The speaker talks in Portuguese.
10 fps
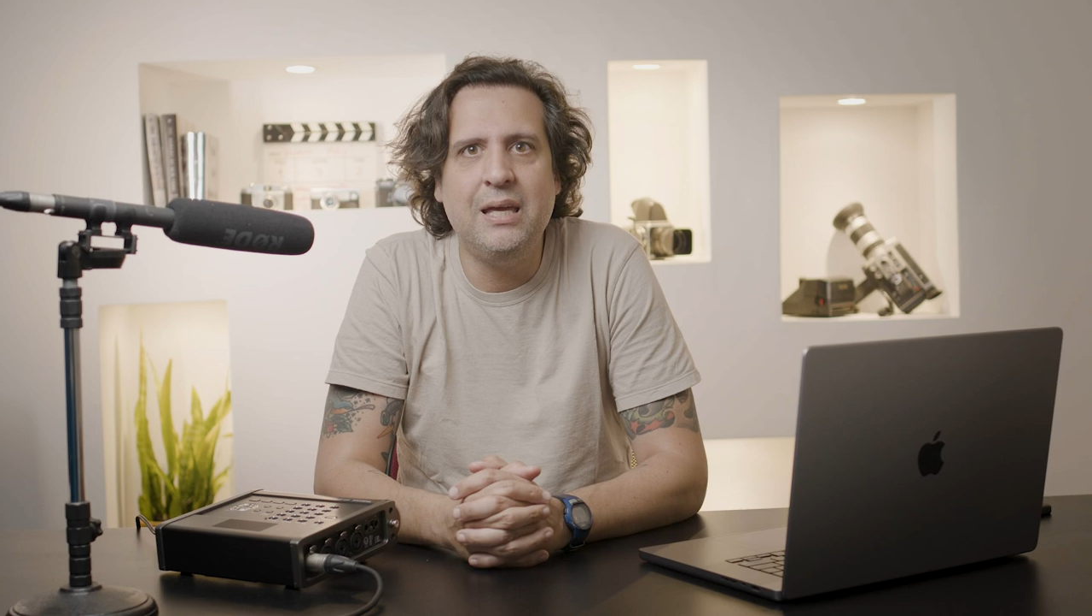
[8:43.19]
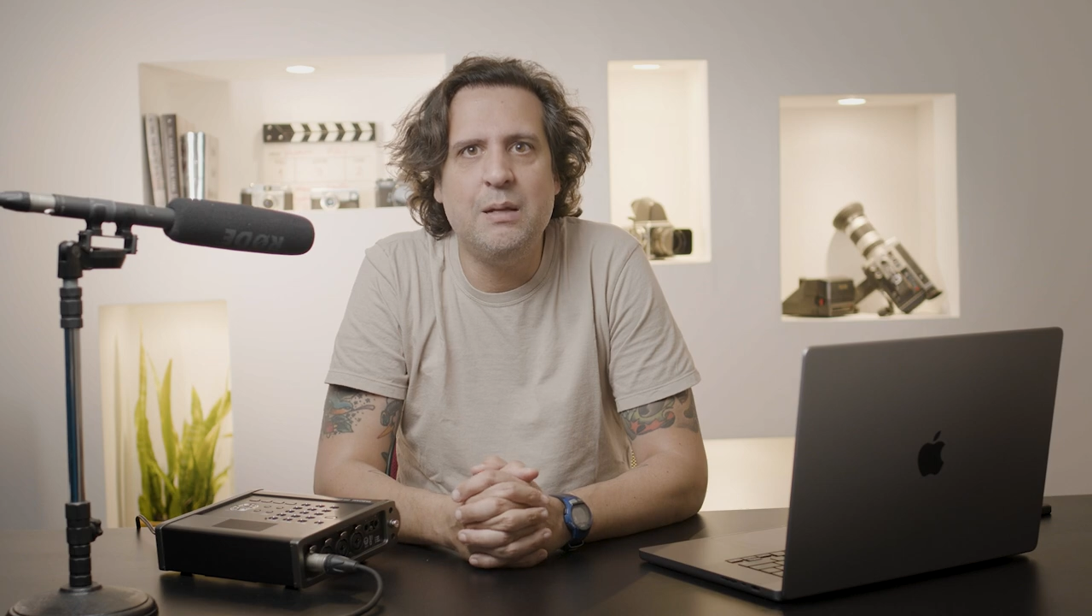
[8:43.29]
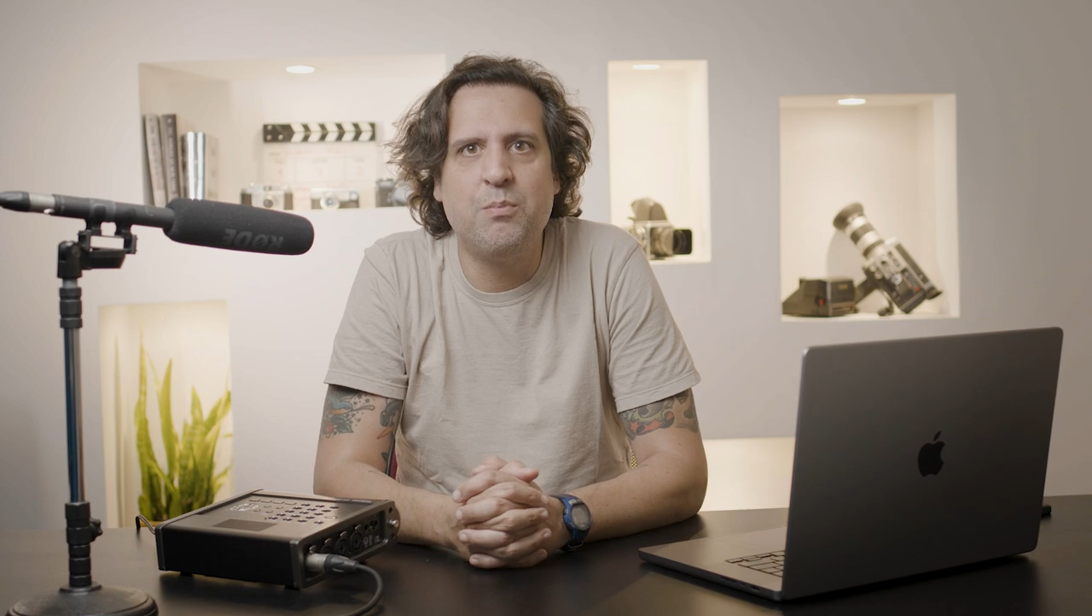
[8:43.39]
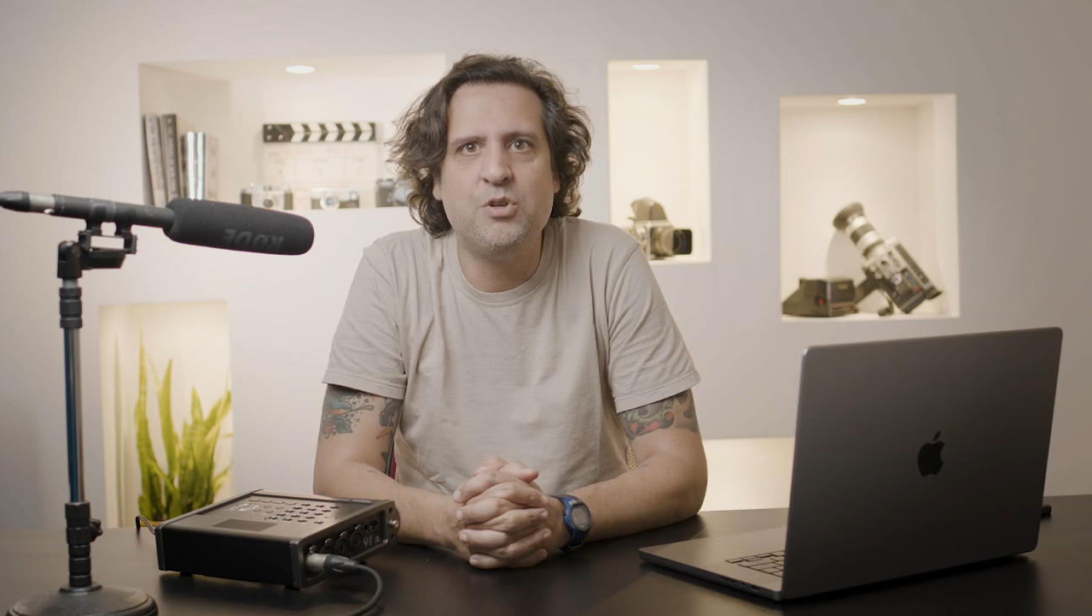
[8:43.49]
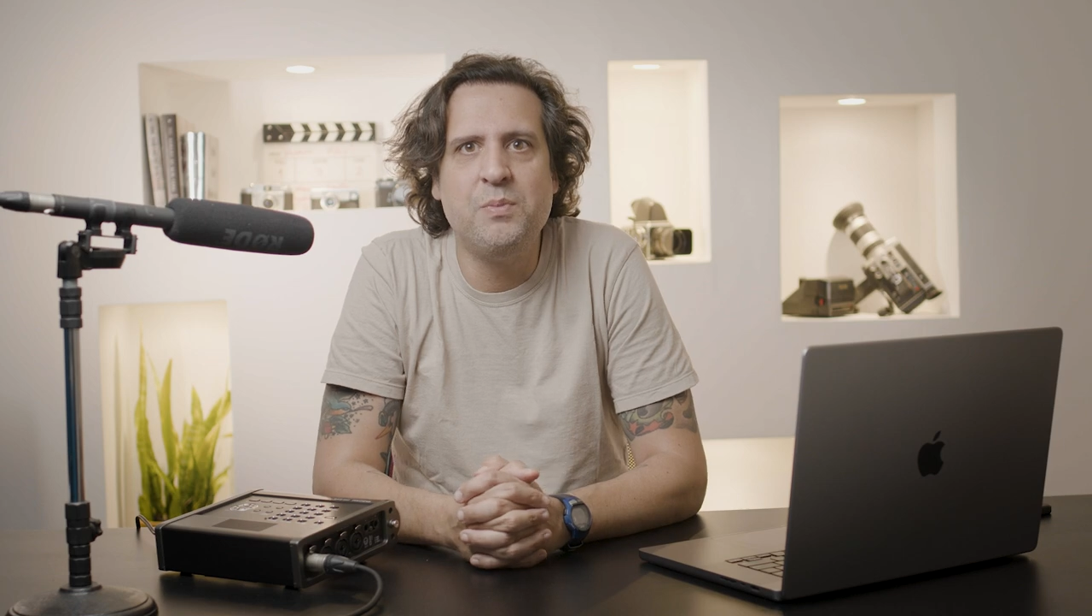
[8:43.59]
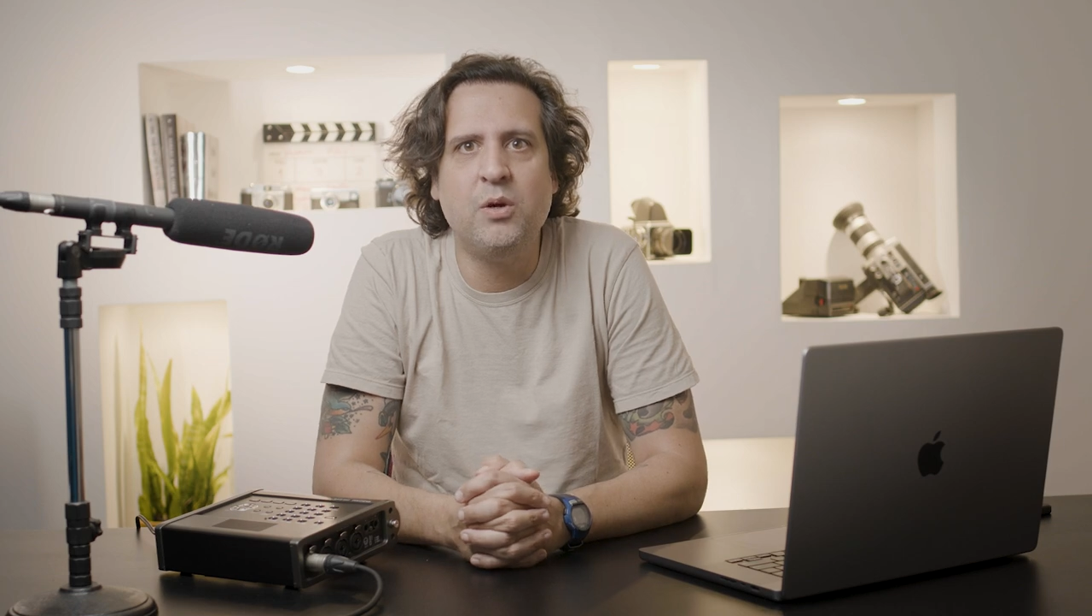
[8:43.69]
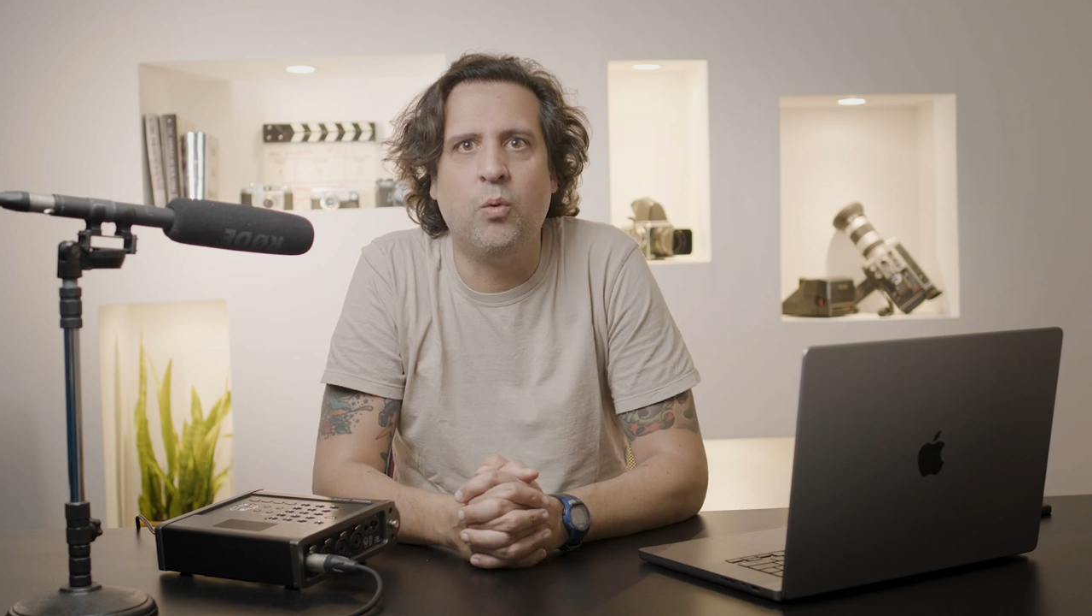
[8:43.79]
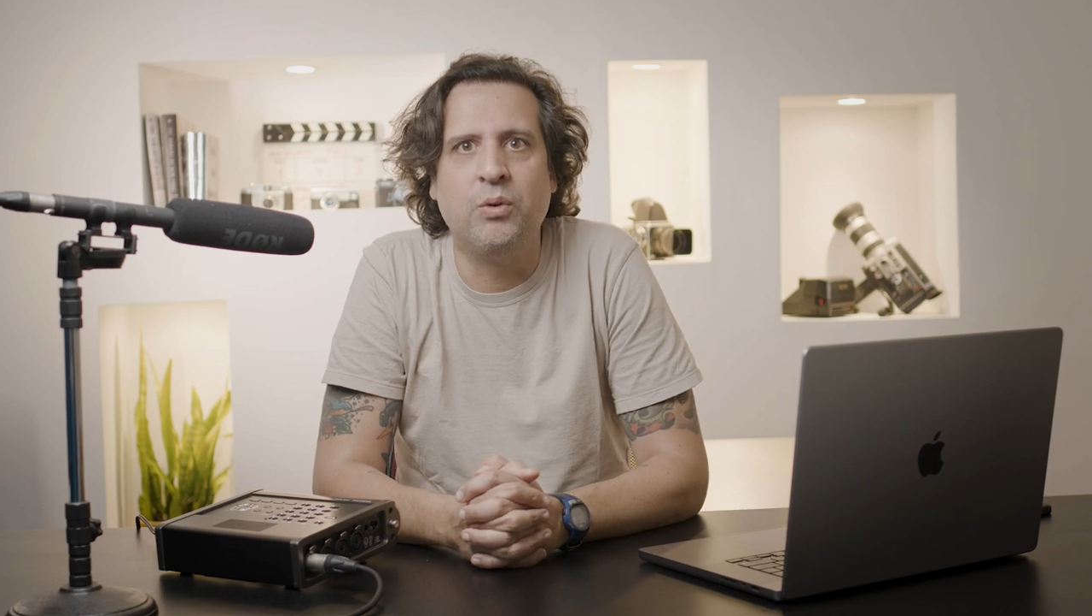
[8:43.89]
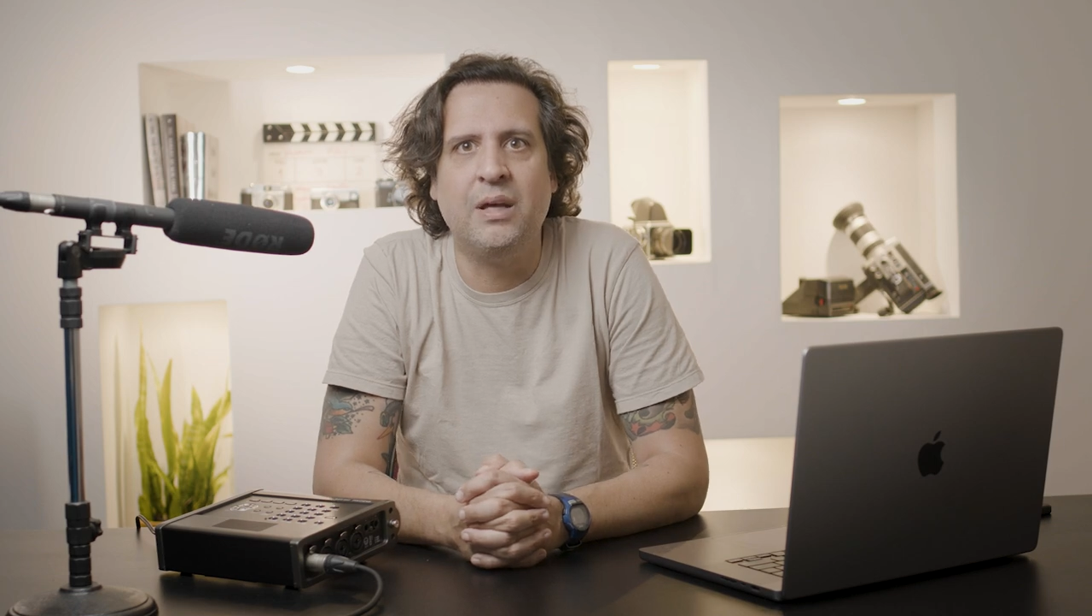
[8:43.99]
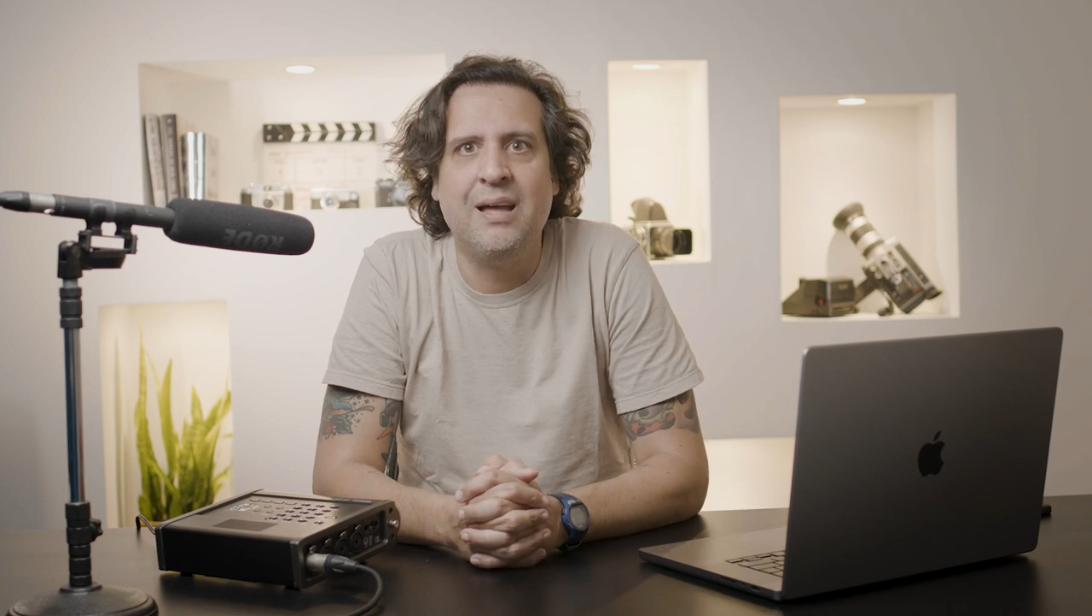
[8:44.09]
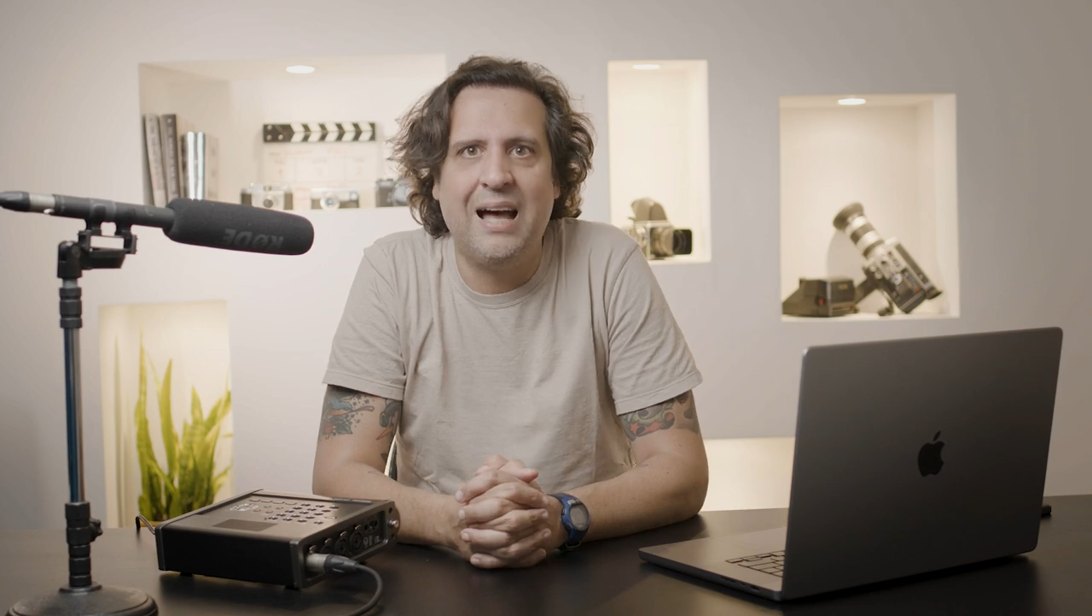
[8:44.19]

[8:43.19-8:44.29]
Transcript: e depois me conta.